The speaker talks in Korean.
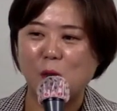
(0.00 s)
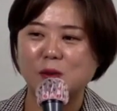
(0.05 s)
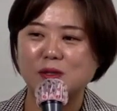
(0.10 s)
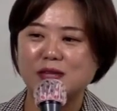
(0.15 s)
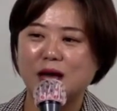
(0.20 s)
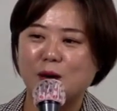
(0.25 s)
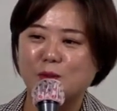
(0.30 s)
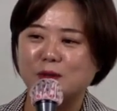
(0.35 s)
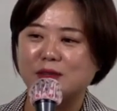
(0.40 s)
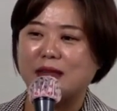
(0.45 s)

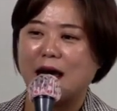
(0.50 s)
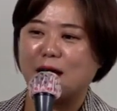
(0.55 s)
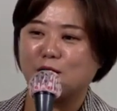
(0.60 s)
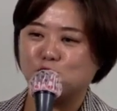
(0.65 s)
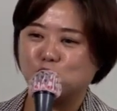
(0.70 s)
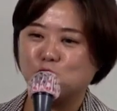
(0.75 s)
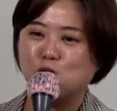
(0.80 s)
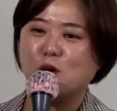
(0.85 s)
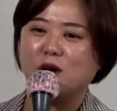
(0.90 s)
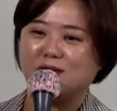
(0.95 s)
홍삼은 다
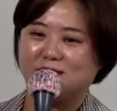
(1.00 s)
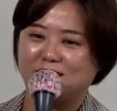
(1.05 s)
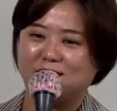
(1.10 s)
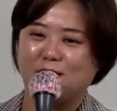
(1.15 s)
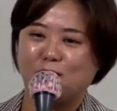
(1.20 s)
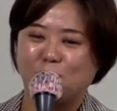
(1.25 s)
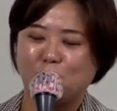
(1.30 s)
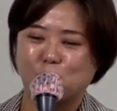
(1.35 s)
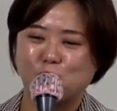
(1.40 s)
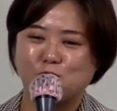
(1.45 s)
숨어
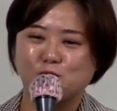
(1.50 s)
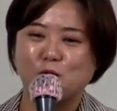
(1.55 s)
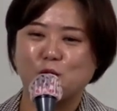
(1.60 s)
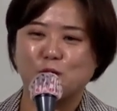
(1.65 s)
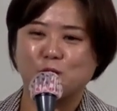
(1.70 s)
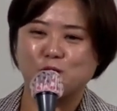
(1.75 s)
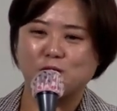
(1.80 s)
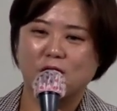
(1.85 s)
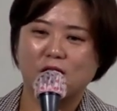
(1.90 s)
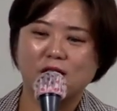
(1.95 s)
있더라고요.
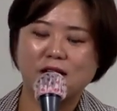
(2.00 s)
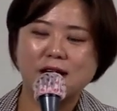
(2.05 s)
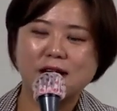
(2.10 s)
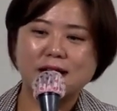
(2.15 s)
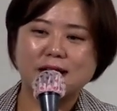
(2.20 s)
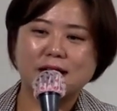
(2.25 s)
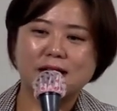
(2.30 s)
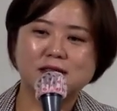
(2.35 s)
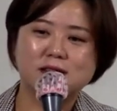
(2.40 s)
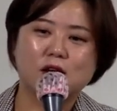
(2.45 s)
구석구석.
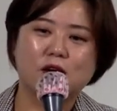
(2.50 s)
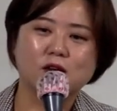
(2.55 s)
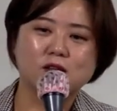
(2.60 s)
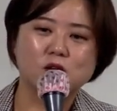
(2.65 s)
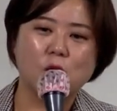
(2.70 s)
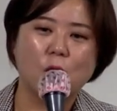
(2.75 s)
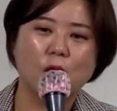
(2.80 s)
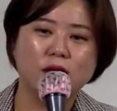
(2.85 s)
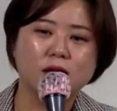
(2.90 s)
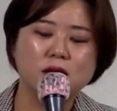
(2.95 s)
그래서
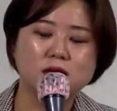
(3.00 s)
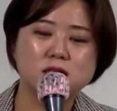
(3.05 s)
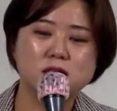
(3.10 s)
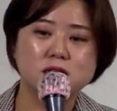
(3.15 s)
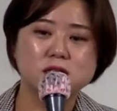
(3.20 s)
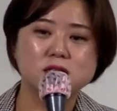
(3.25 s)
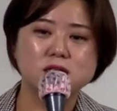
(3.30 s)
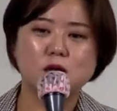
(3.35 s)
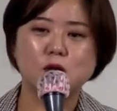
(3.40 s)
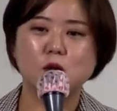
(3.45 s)
저희
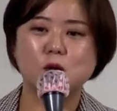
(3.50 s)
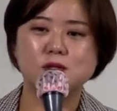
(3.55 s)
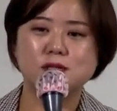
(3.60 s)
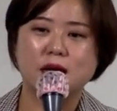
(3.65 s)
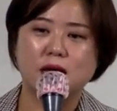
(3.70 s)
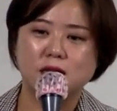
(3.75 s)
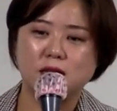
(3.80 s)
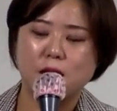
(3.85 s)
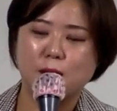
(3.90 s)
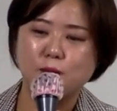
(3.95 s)

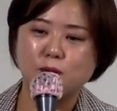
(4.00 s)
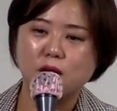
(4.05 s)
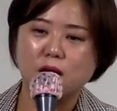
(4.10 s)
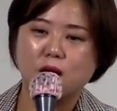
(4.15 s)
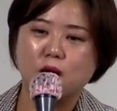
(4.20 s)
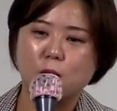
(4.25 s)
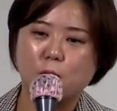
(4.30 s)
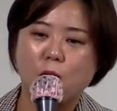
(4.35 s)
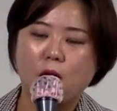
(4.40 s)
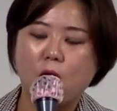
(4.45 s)
진세노사이드
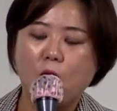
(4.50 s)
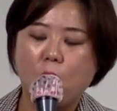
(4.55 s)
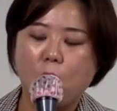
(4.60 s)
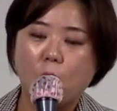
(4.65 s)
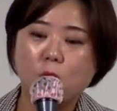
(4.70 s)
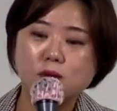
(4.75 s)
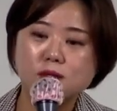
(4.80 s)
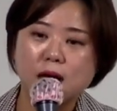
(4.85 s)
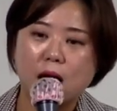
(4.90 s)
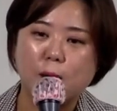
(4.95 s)
함량을
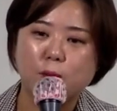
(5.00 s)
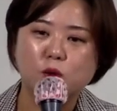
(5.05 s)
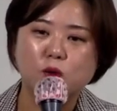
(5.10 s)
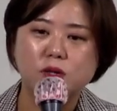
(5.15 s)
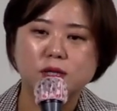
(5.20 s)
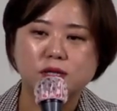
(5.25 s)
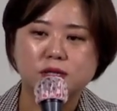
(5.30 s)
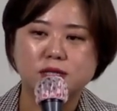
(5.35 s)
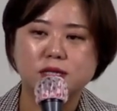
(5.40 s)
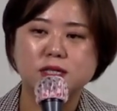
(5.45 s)

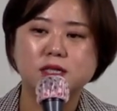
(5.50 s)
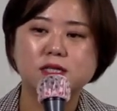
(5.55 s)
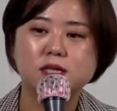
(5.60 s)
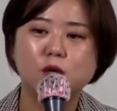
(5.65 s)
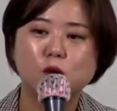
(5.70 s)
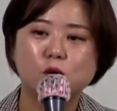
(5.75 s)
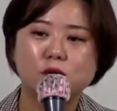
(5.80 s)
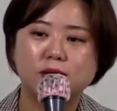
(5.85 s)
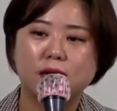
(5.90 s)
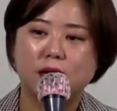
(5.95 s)
홍삼은
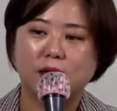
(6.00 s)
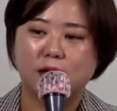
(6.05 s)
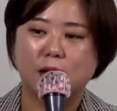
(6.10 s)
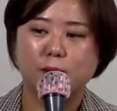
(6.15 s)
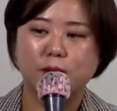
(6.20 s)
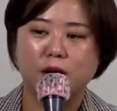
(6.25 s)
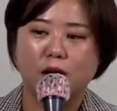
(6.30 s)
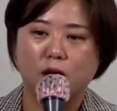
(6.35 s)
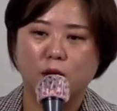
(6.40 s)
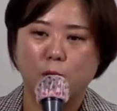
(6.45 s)
진세노사이드
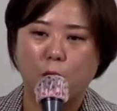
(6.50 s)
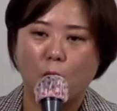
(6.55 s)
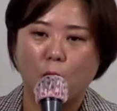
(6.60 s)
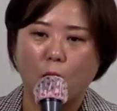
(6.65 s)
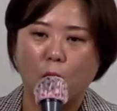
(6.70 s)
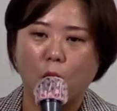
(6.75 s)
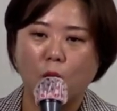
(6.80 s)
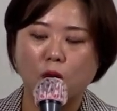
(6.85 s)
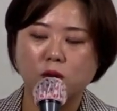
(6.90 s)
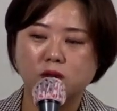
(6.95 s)
함량을
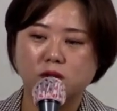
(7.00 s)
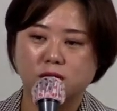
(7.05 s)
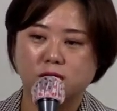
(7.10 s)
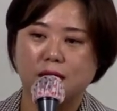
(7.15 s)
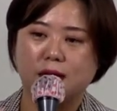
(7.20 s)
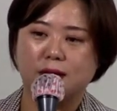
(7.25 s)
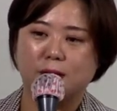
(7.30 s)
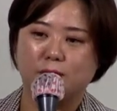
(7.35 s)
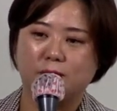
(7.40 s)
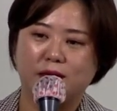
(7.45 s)
보고
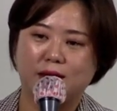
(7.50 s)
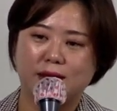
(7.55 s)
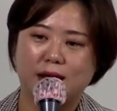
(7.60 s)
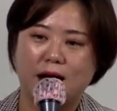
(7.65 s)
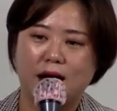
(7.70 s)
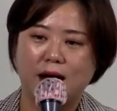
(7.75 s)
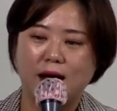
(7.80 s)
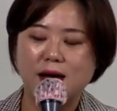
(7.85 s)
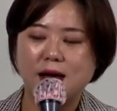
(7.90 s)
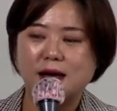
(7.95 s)
드셔야
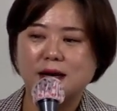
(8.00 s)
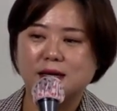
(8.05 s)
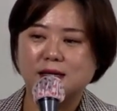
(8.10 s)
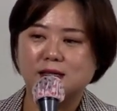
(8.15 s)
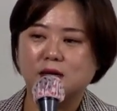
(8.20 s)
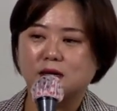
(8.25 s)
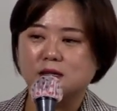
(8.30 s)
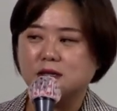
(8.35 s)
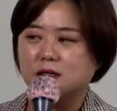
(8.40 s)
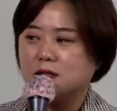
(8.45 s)
됩니다.
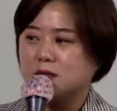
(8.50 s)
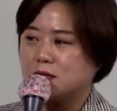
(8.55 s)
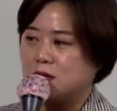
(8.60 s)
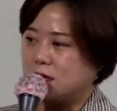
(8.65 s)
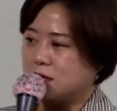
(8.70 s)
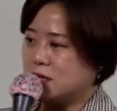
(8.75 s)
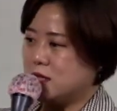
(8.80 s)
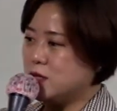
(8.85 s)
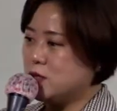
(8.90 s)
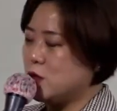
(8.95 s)
그래서 그
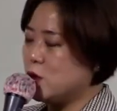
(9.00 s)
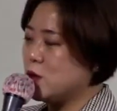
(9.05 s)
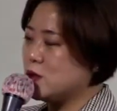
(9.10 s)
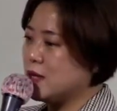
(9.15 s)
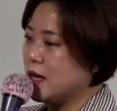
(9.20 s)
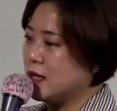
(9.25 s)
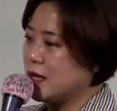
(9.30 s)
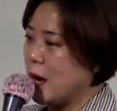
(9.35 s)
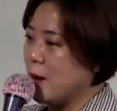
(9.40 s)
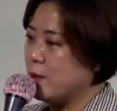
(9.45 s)

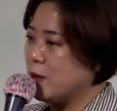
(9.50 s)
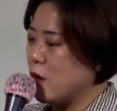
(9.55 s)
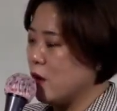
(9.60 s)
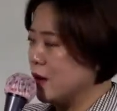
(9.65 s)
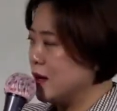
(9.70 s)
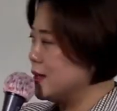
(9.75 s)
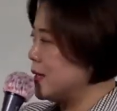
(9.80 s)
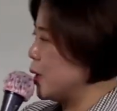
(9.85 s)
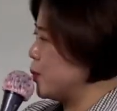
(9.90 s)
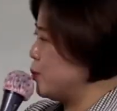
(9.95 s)
진세노사이드 함량을